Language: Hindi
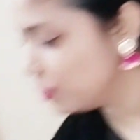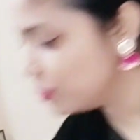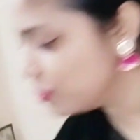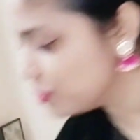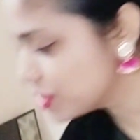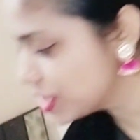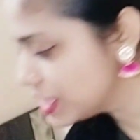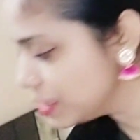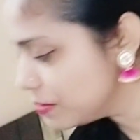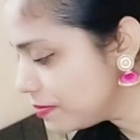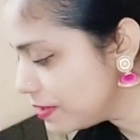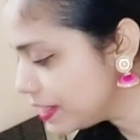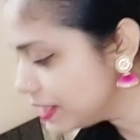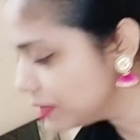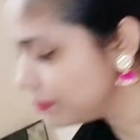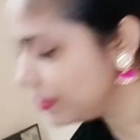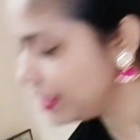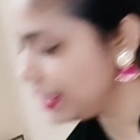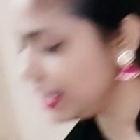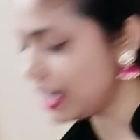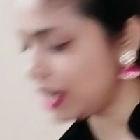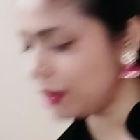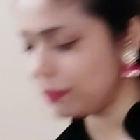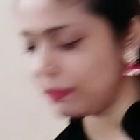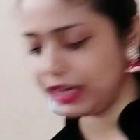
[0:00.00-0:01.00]
उसके बाद
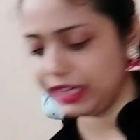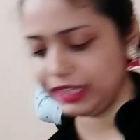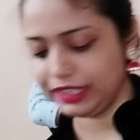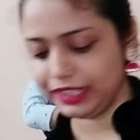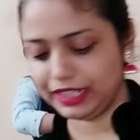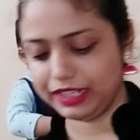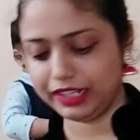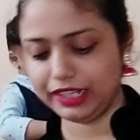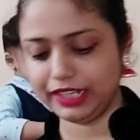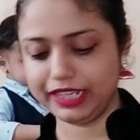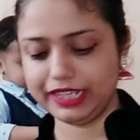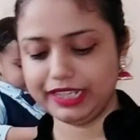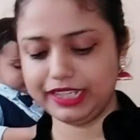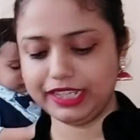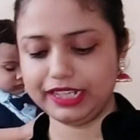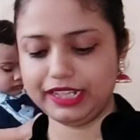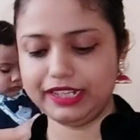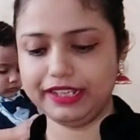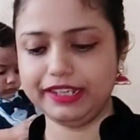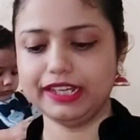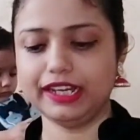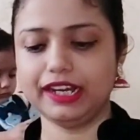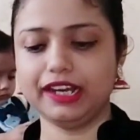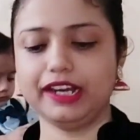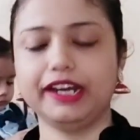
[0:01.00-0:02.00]
मैंने आबान के लिए ये
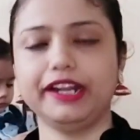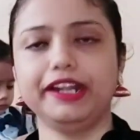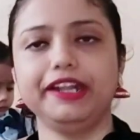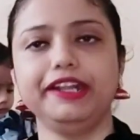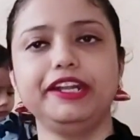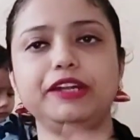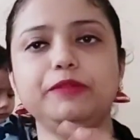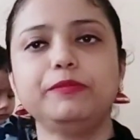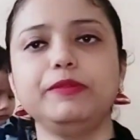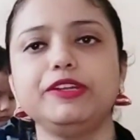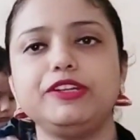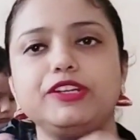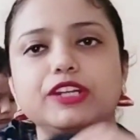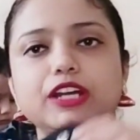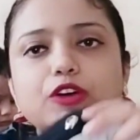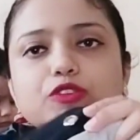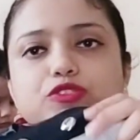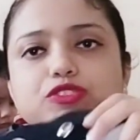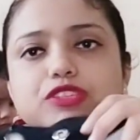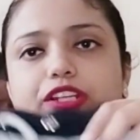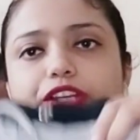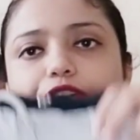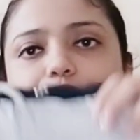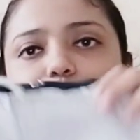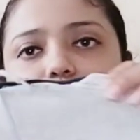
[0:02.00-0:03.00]
लिया हंड्रेड में
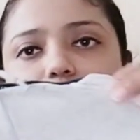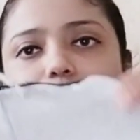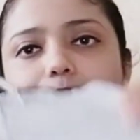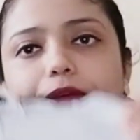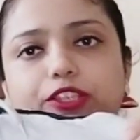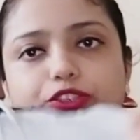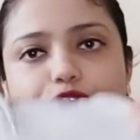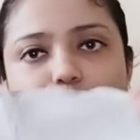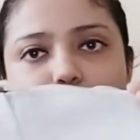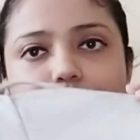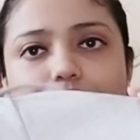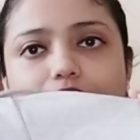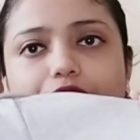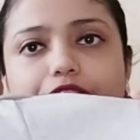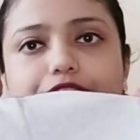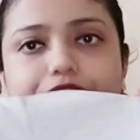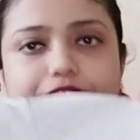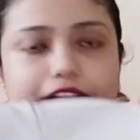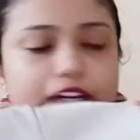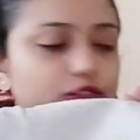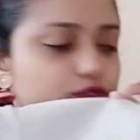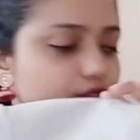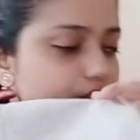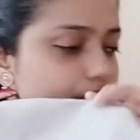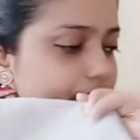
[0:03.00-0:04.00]
ट्राउजर क्योंकि बच्चों के लिए
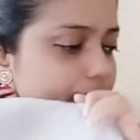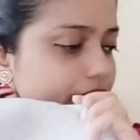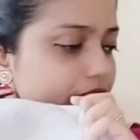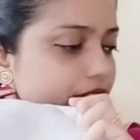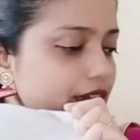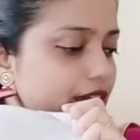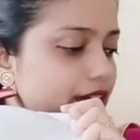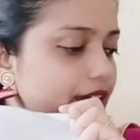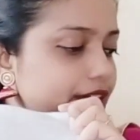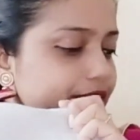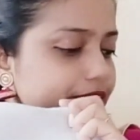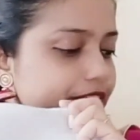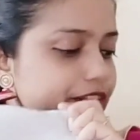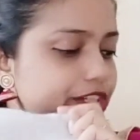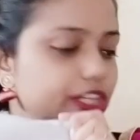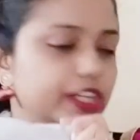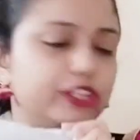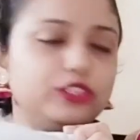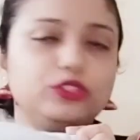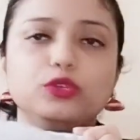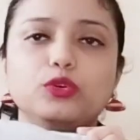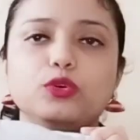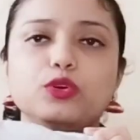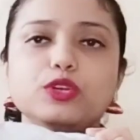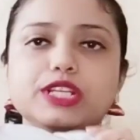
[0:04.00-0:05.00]
ट्राउजर टी
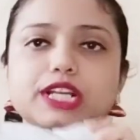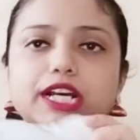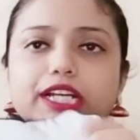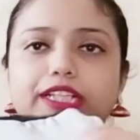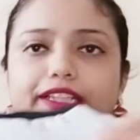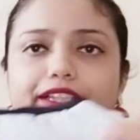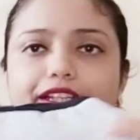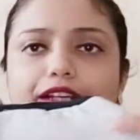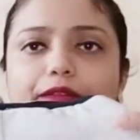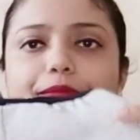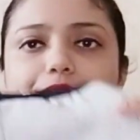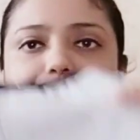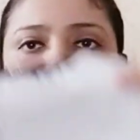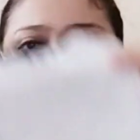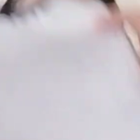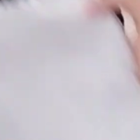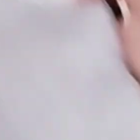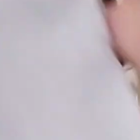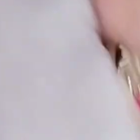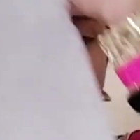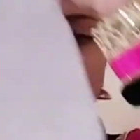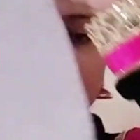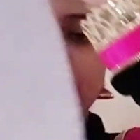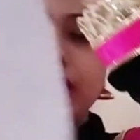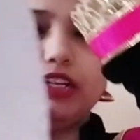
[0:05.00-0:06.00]
शर्ट तो हो जाते हैं बट
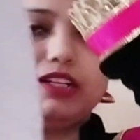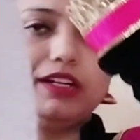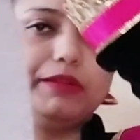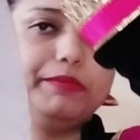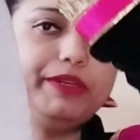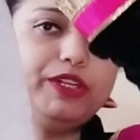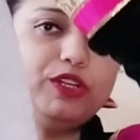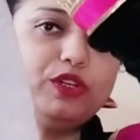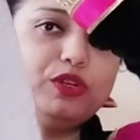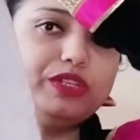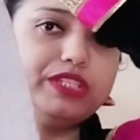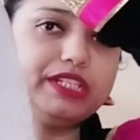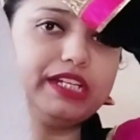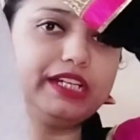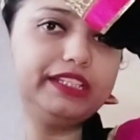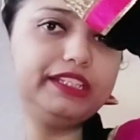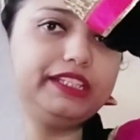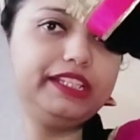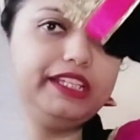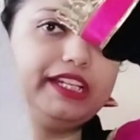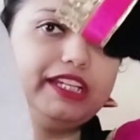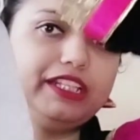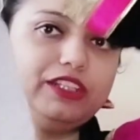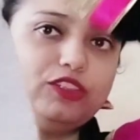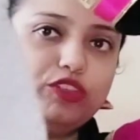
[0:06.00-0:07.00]
ट्राउजर की कमी हो
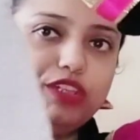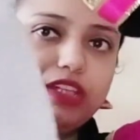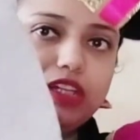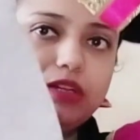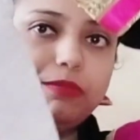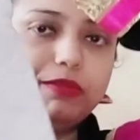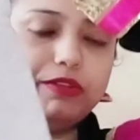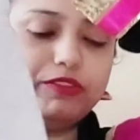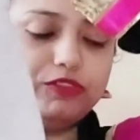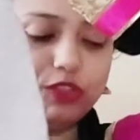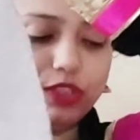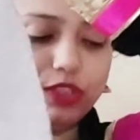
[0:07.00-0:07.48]
जाती है तो ये भी